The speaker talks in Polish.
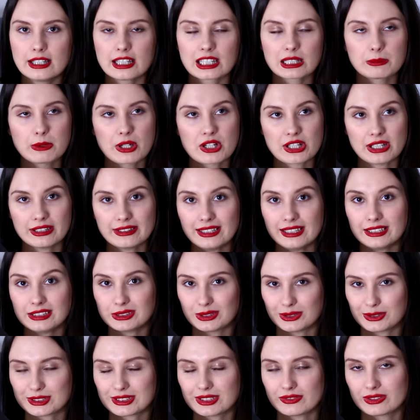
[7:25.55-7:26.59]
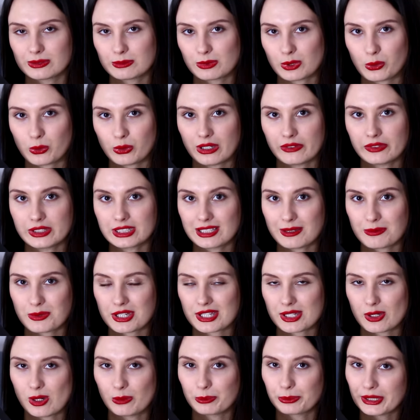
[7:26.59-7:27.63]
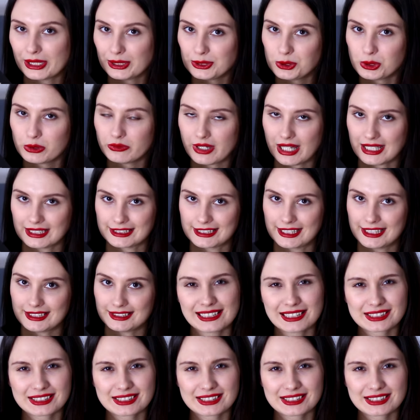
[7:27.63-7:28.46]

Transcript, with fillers: Chyba żadnej książce w tym roku nawet nie przyznałam pięciu gwiazdek.